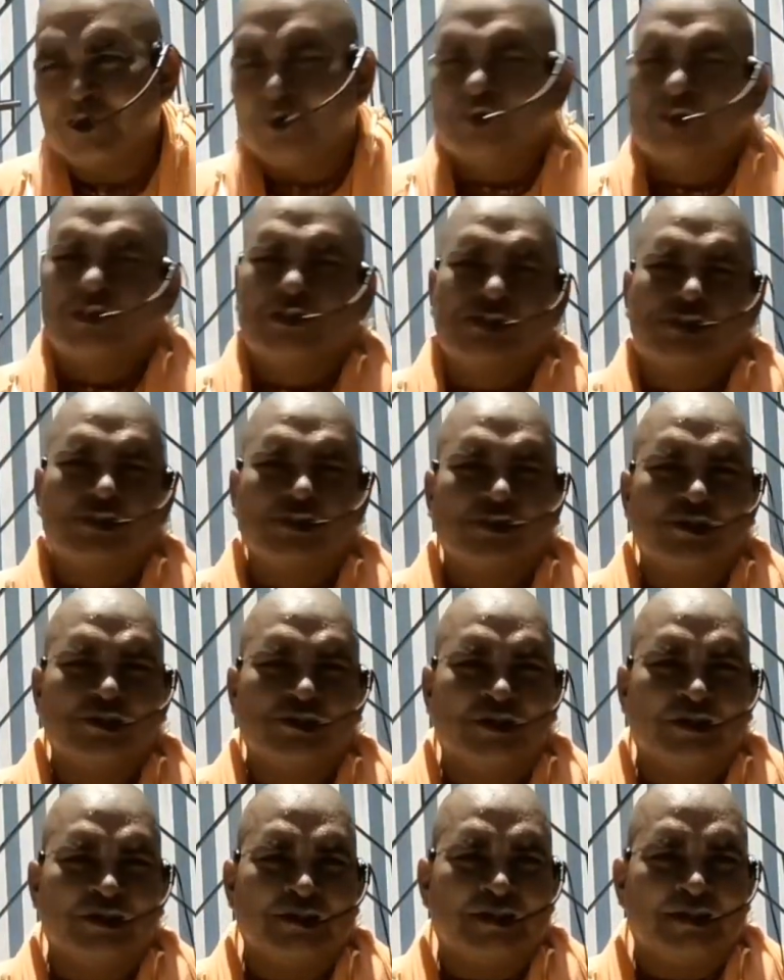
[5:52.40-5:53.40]
সবুজে সবুজ
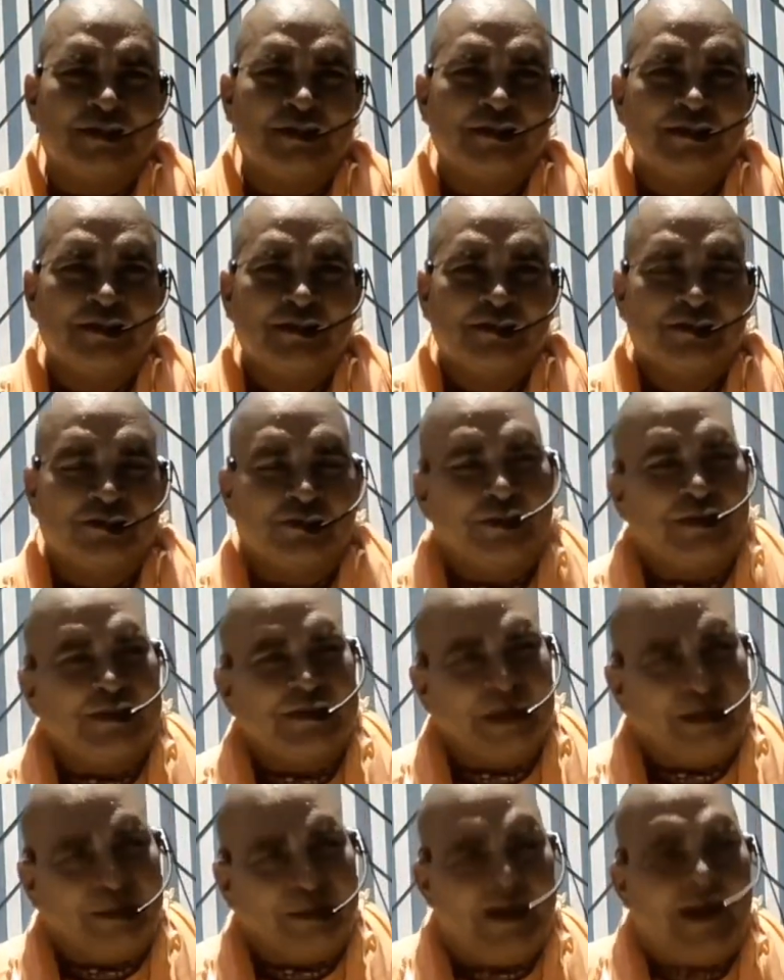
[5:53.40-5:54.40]
হয়ে যায় তো
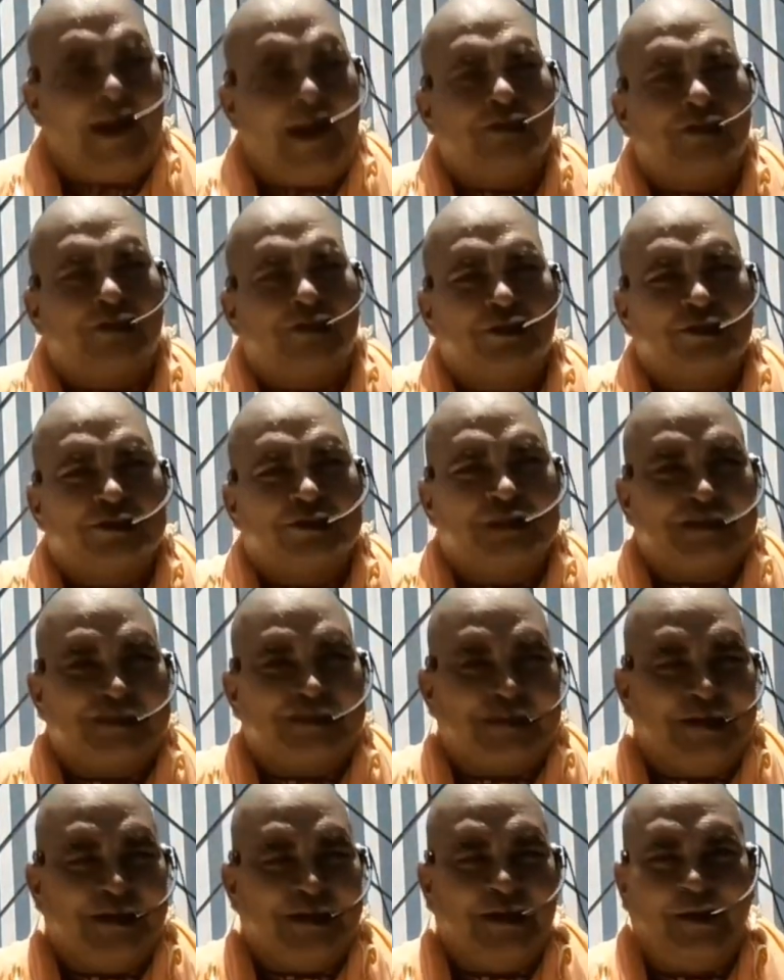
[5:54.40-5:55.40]
বৃন্দাবনের এই সবুজটা
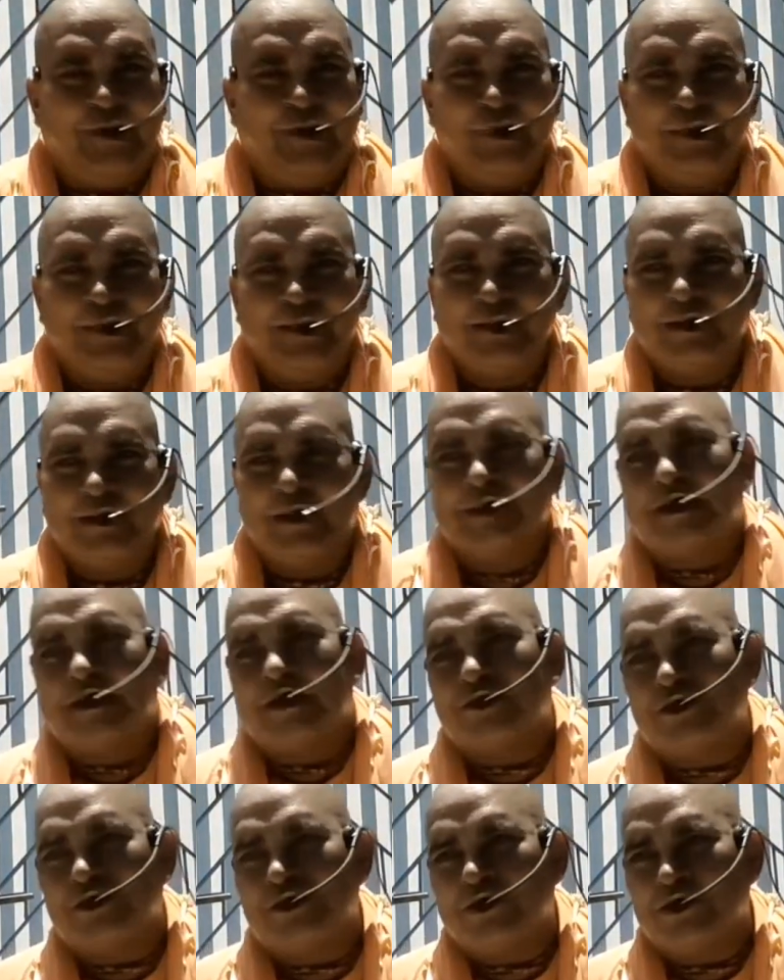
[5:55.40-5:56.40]
কি
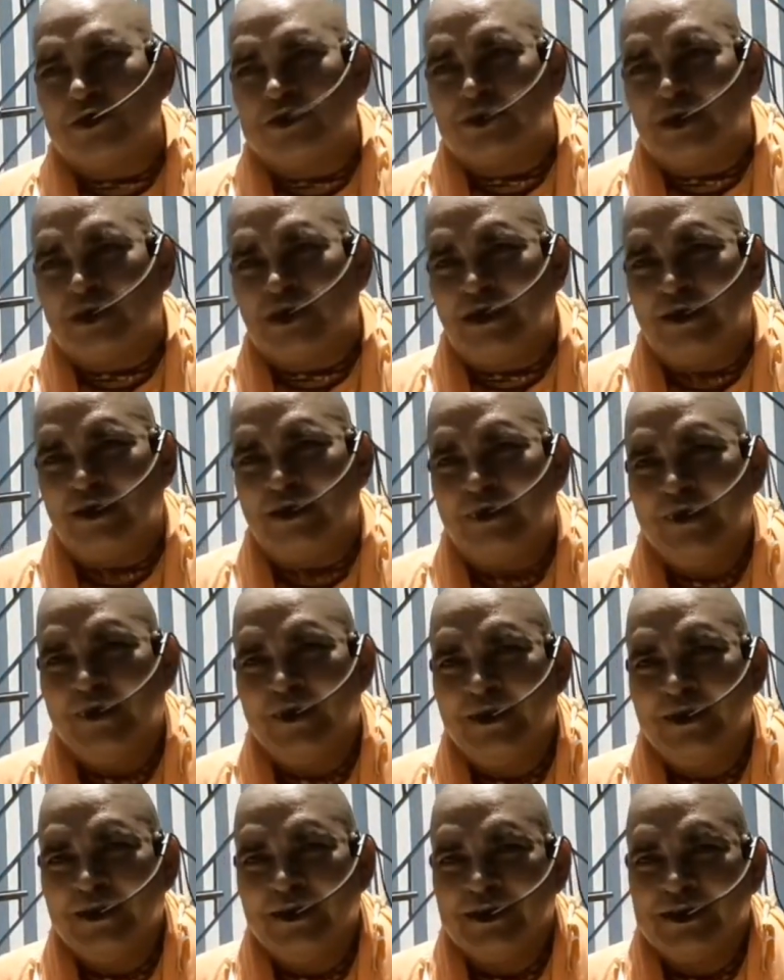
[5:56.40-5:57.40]
কিসের জন্য হচ্ছে
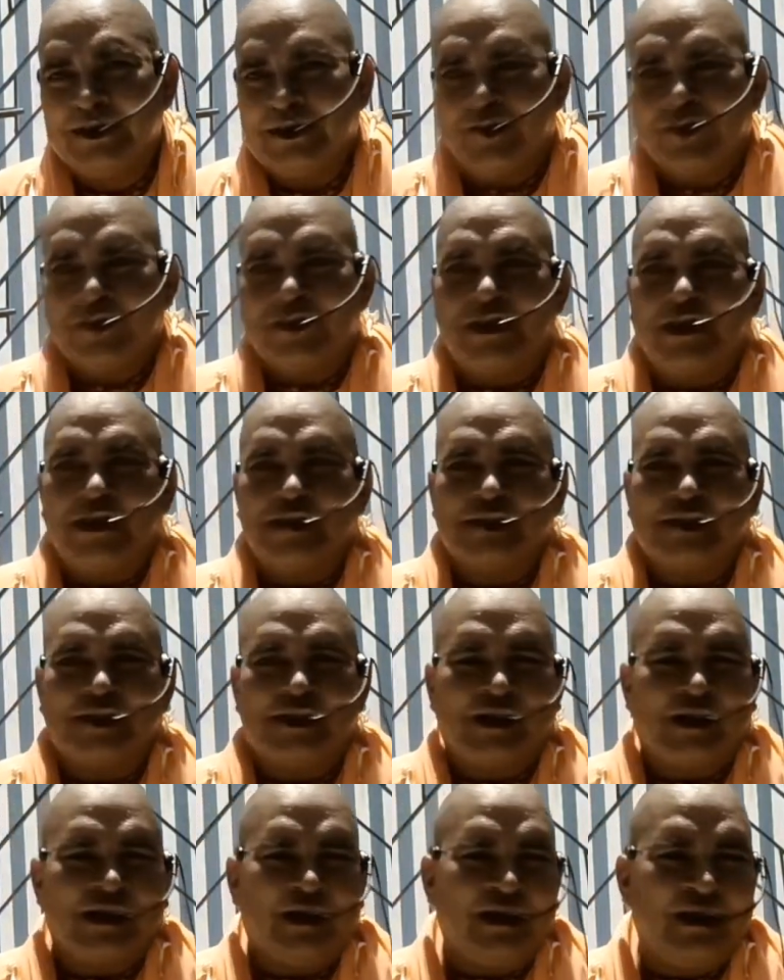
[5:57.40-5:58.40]
না ওই
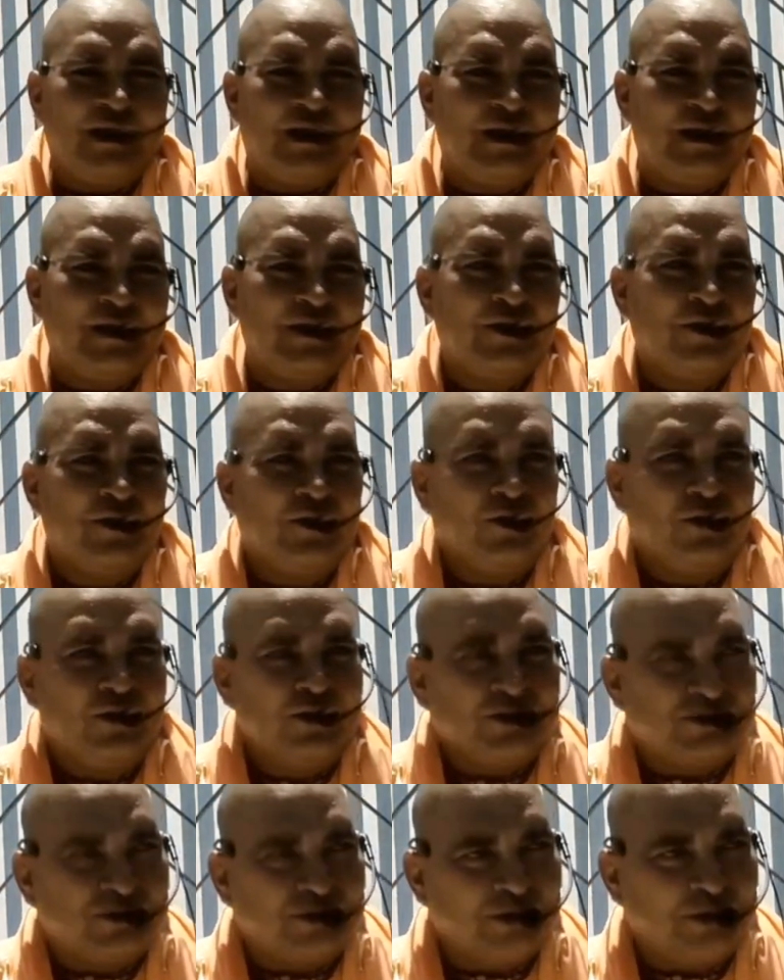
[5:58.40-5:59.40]
রাধারানীর
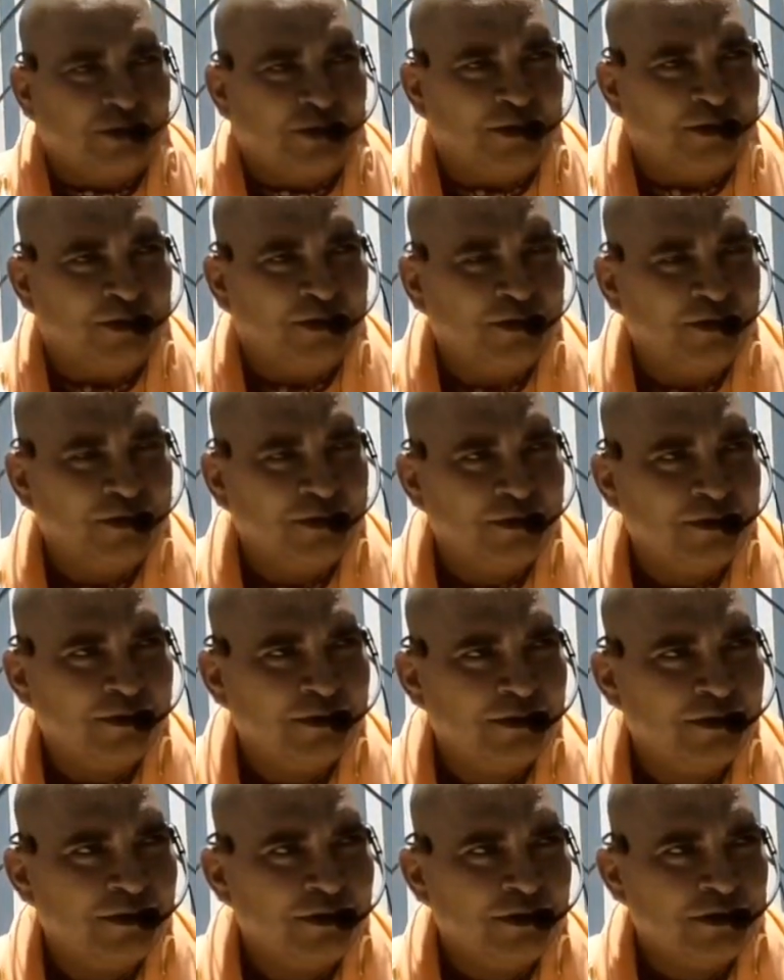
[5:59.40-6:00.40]
অশ্রু
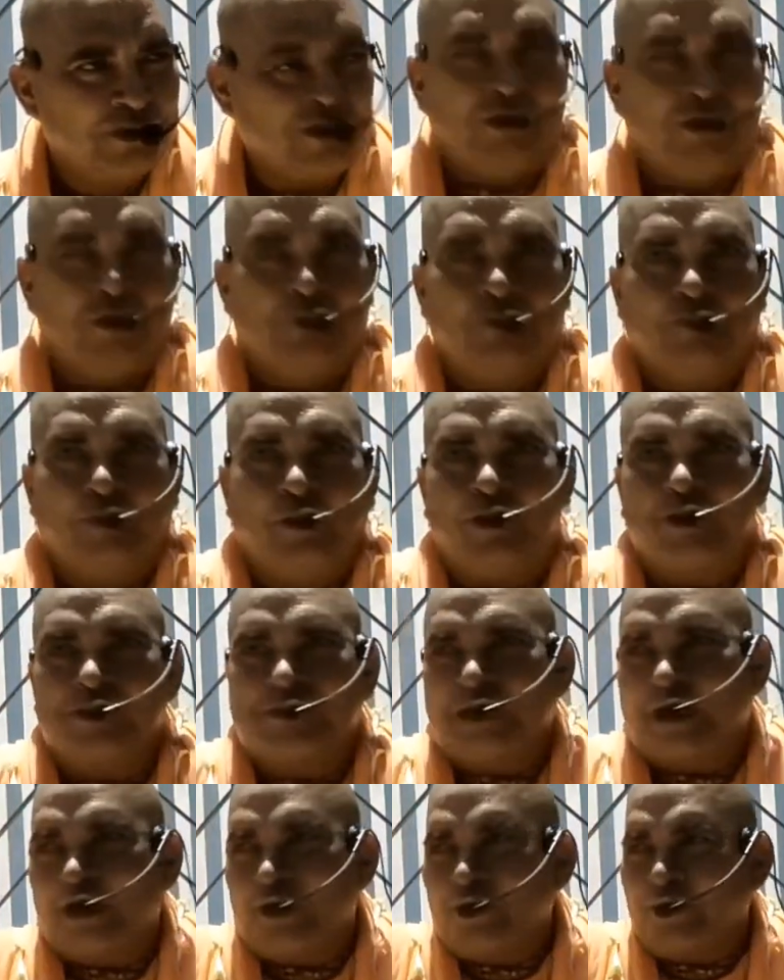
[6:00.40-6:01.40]
যখন
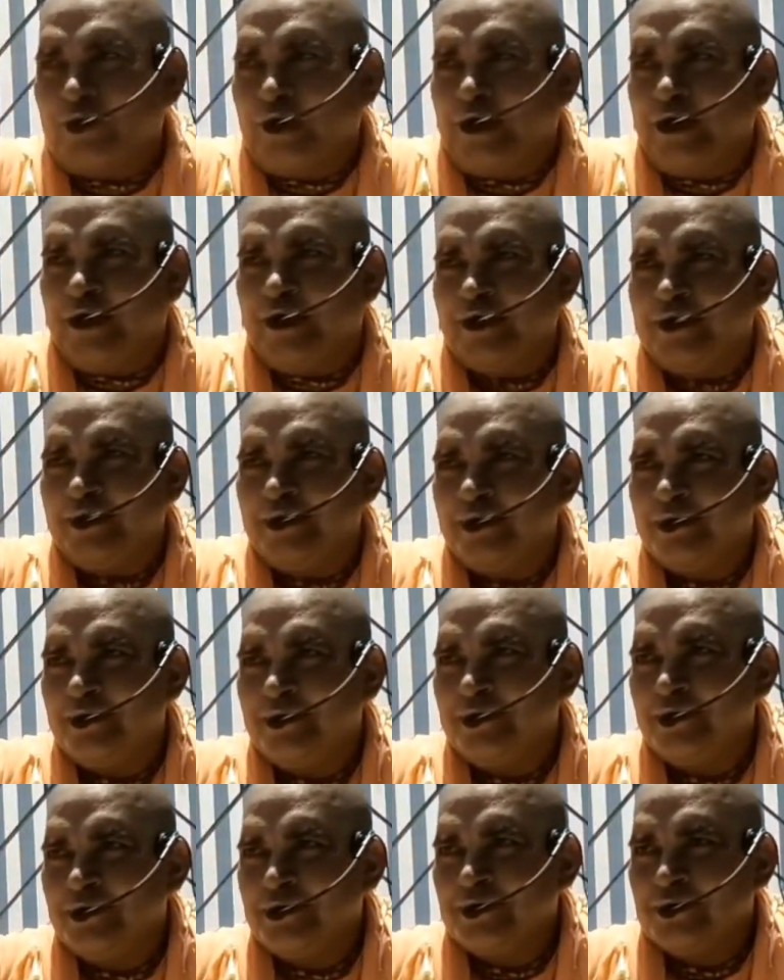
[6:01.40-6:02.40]
বর্ষা রূপে
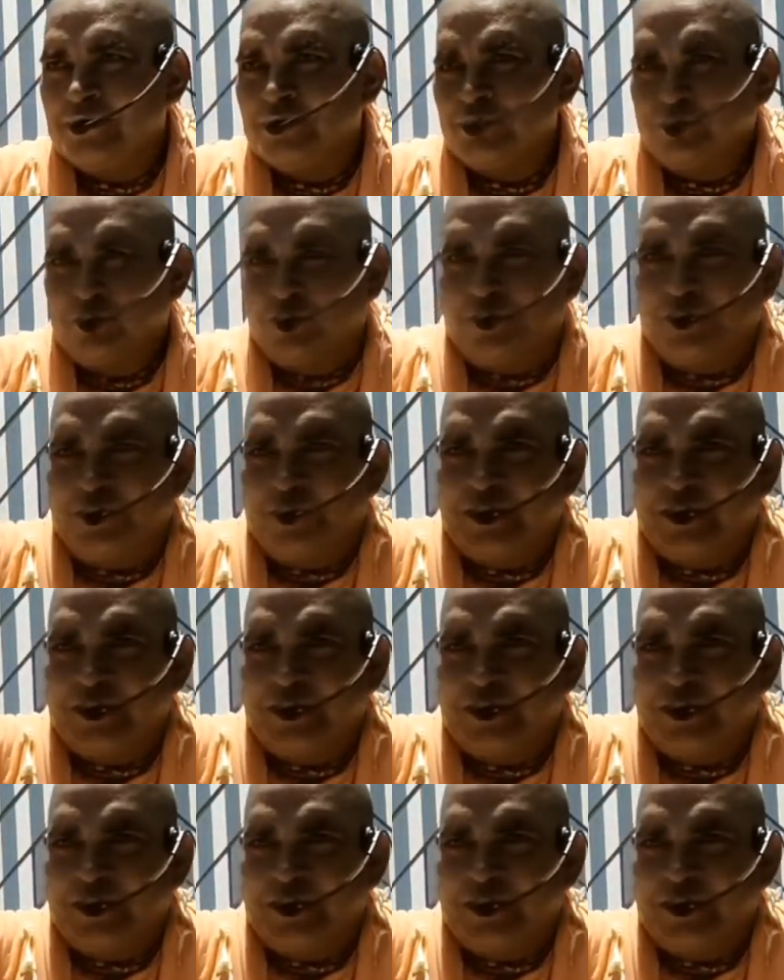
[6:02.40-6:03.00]
পুরো